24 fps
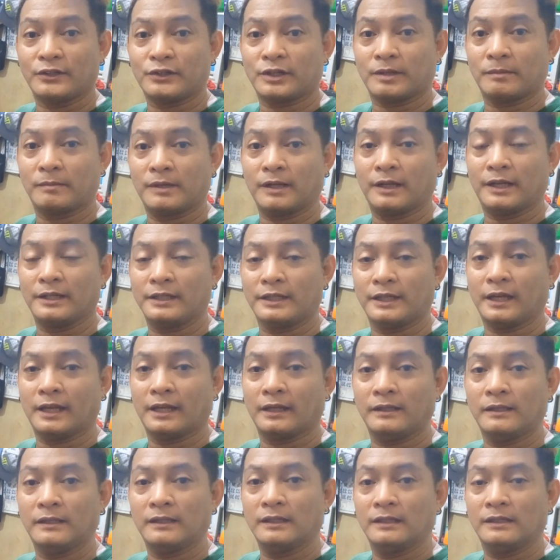charm na ganyan.
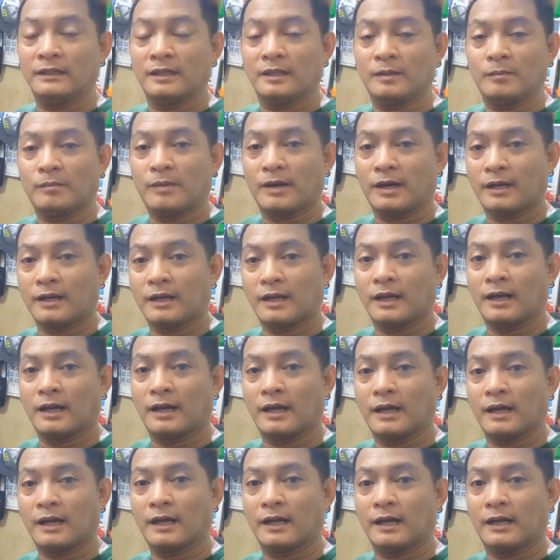Para
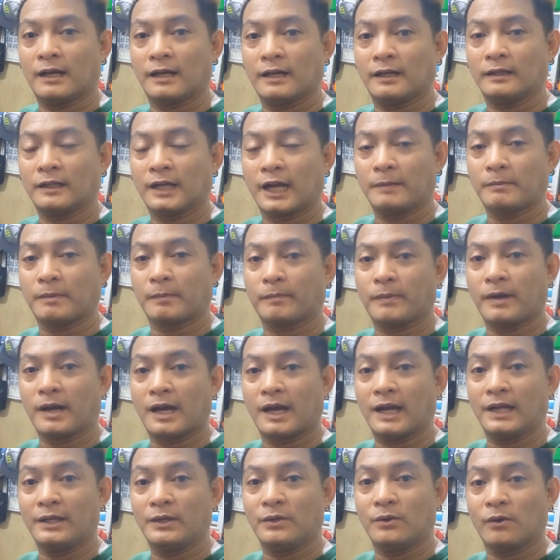kahit
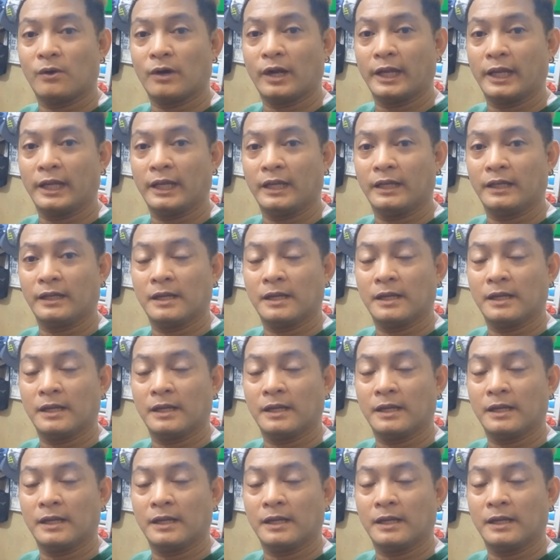paano ay